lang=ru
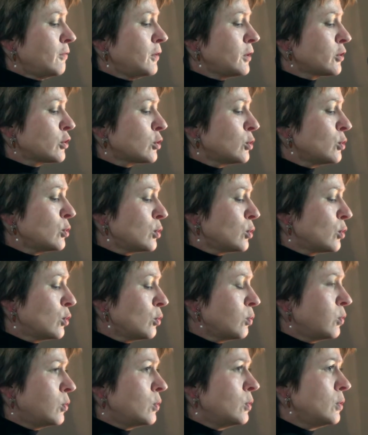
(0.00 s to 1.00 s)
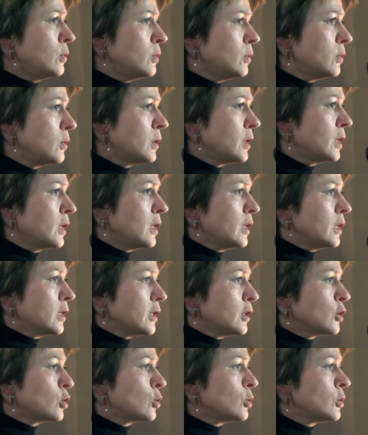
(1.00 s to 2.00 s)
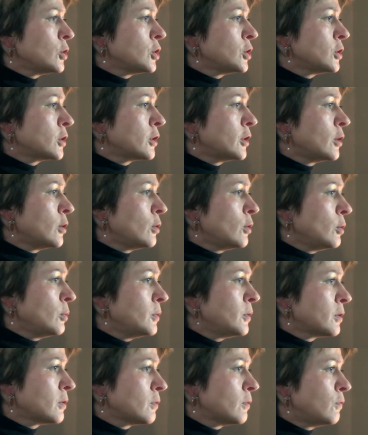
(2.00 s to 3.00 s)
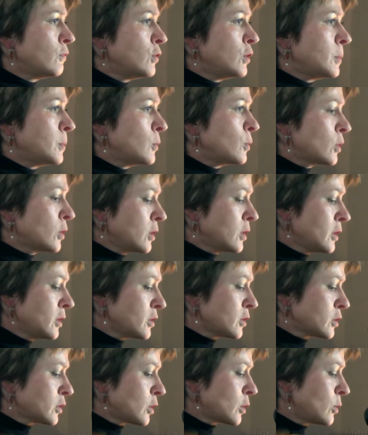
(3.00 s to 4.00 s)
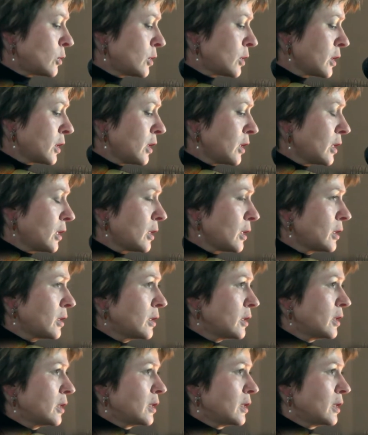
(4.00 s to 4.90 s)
вислую губу и тощих ребер выпуклые строки,